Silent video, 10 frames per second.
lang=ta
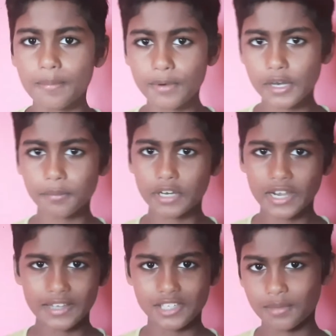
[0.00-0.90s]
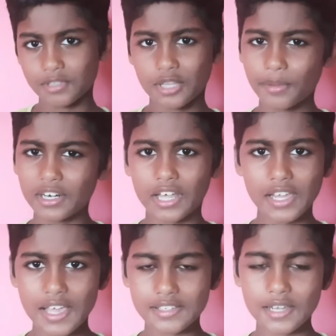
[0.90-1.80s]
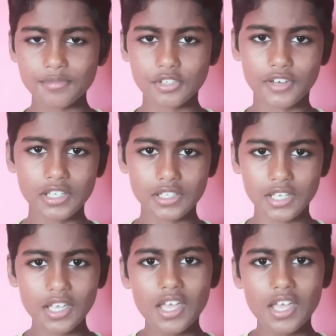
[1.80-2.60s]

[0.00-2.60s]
ப்ரிலிமினரி எக்ஸாம்ஸ் அது மாதிரி நிறைய எக்ஸாம்ஸ் வருது